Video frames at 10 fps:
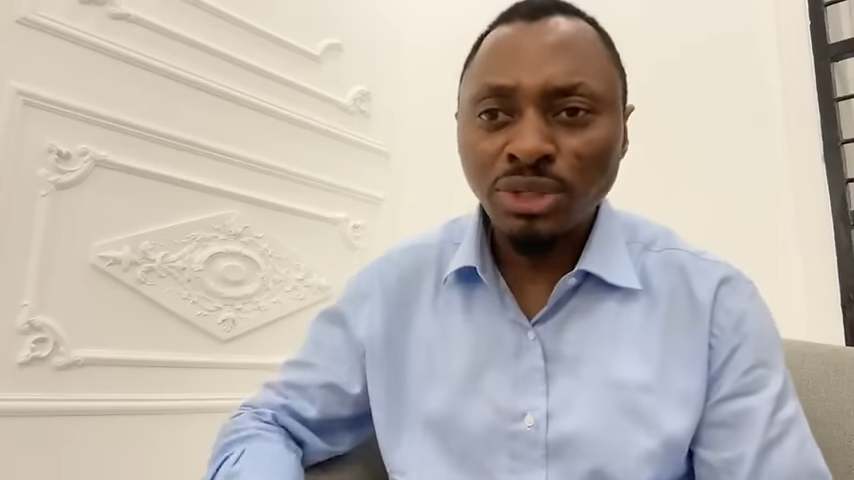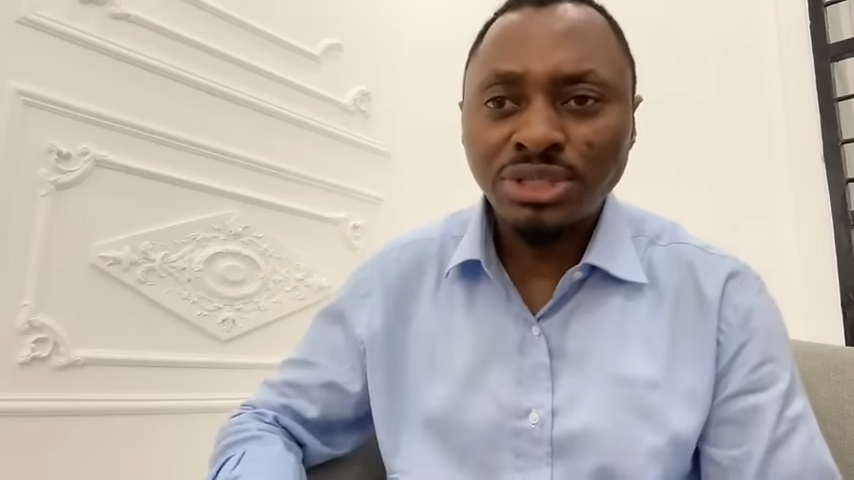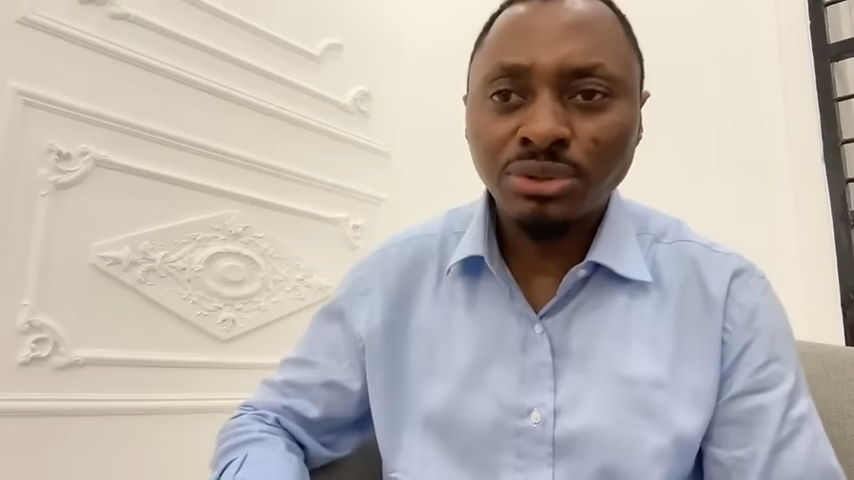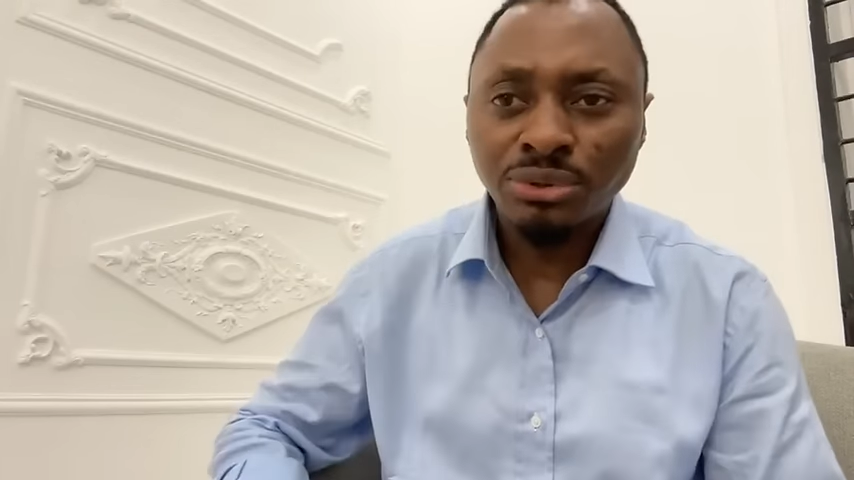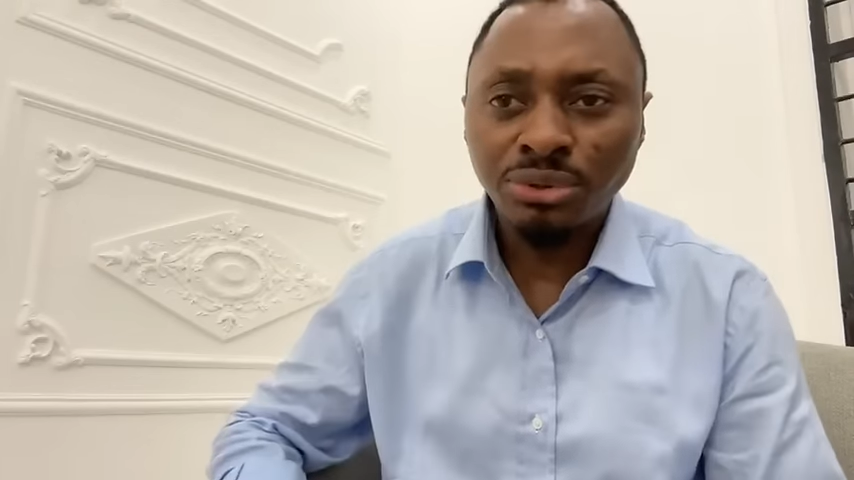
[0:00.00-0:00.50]

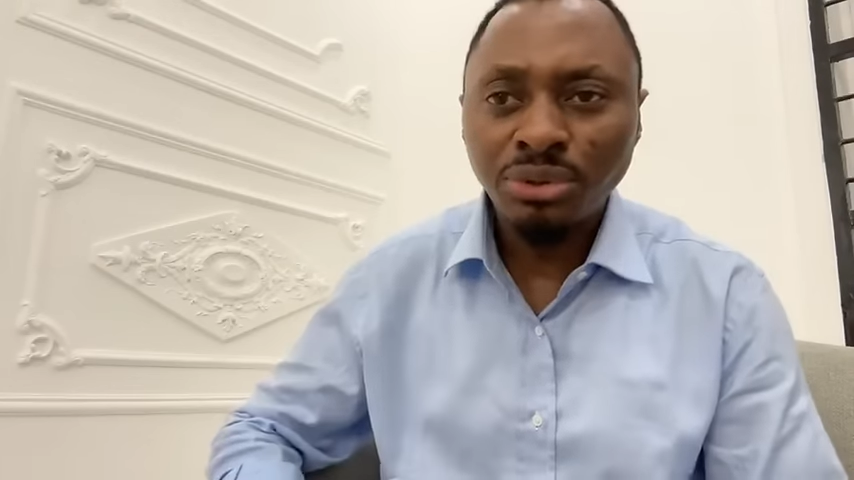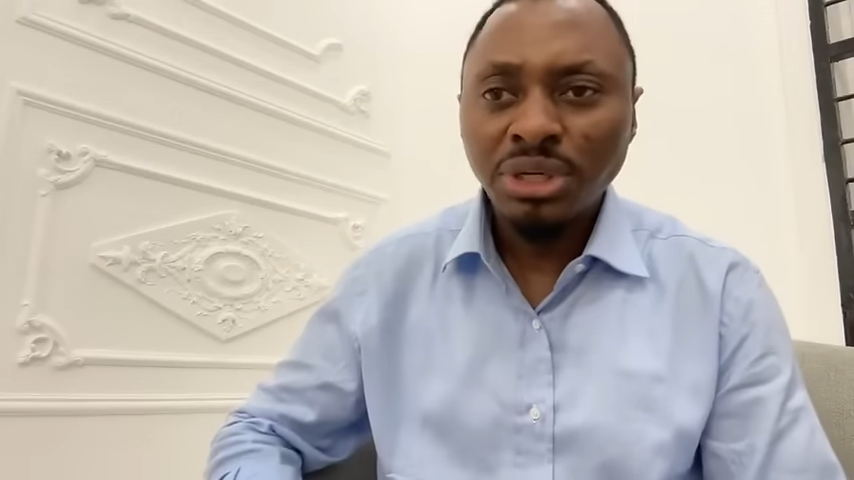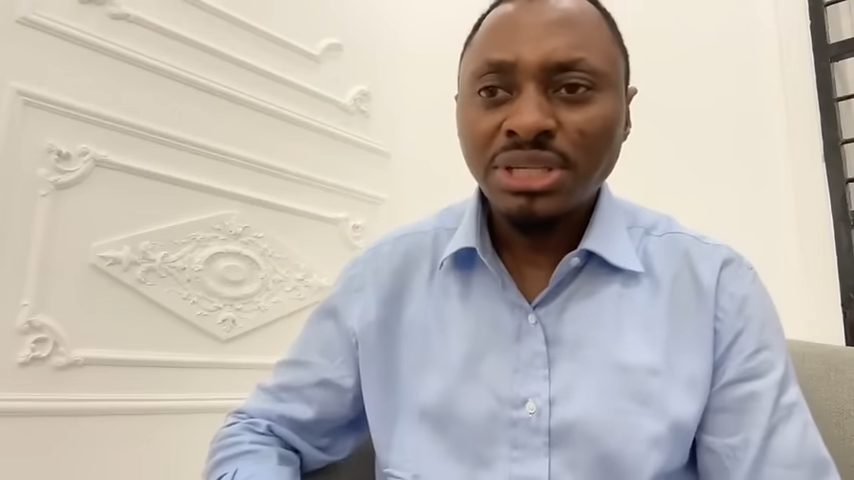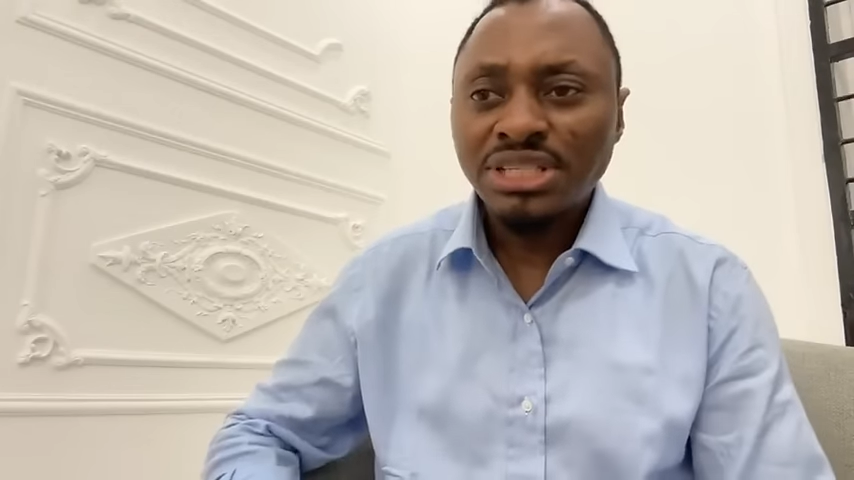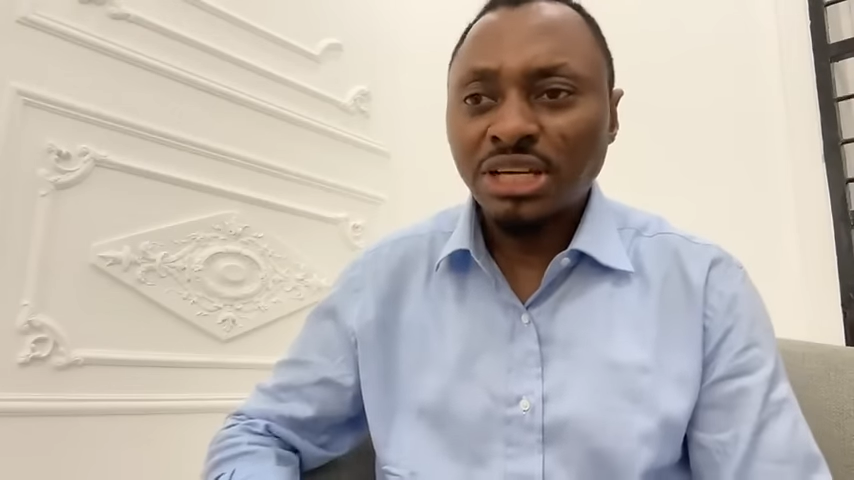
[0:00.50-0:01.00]
8
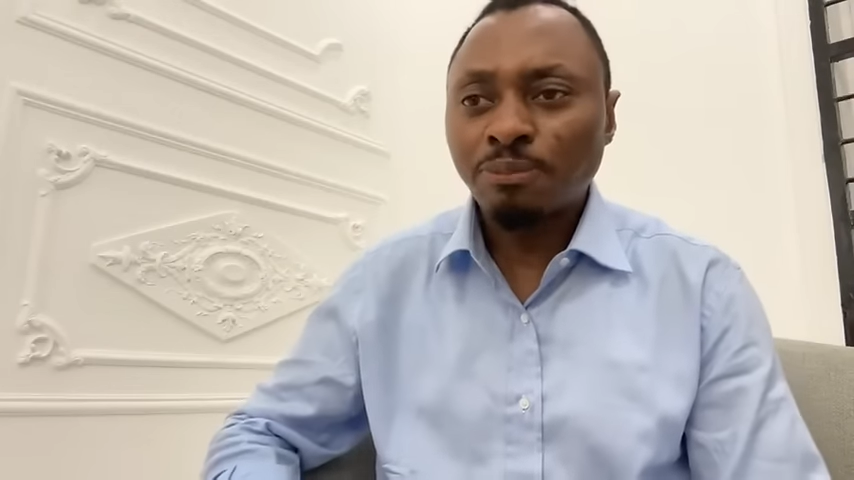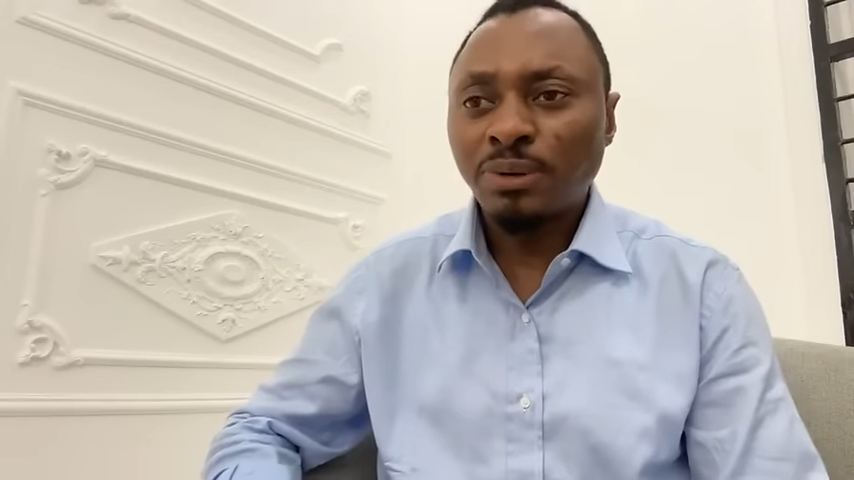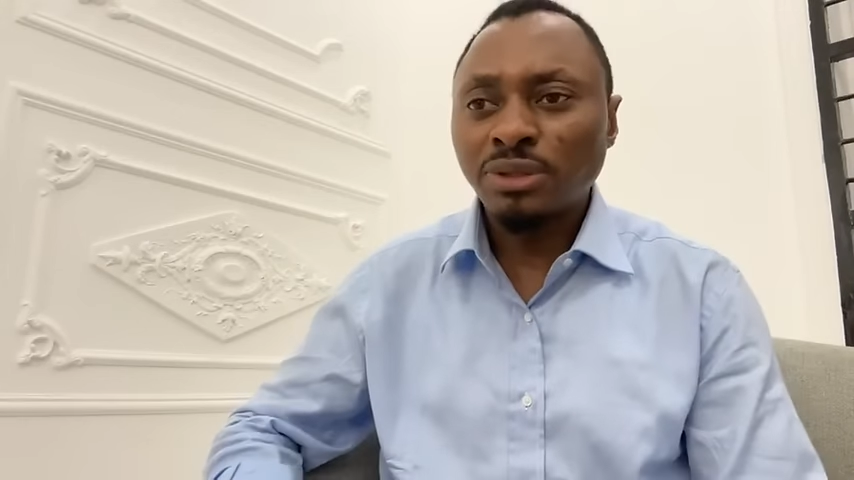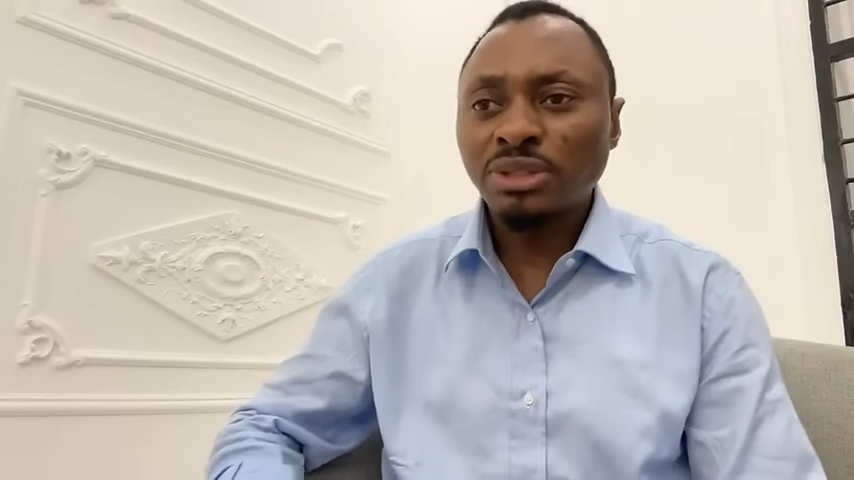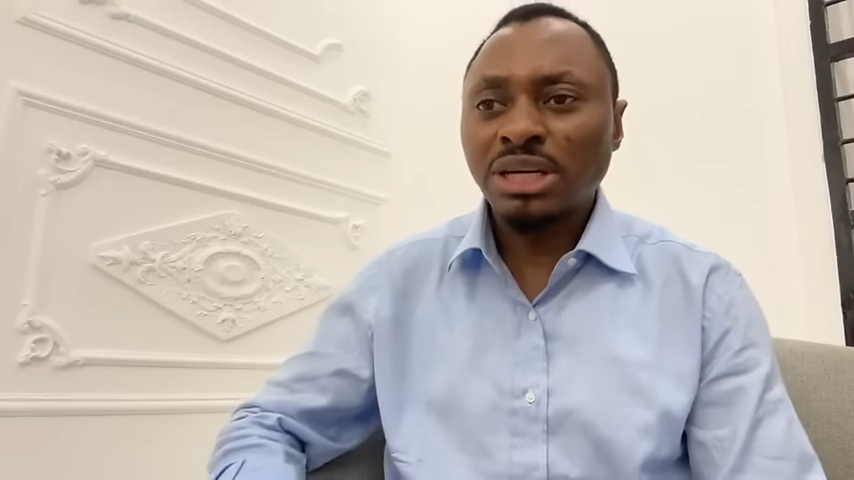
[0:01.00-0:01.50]
rue
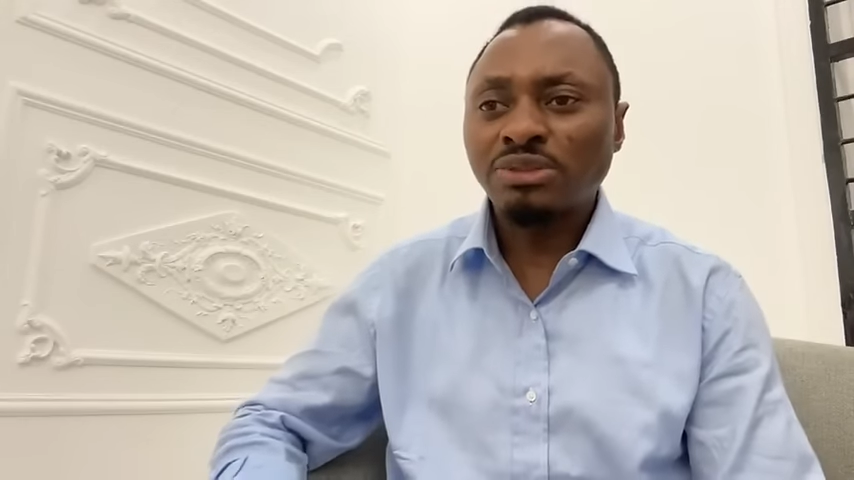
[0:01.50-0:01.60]
Serpente,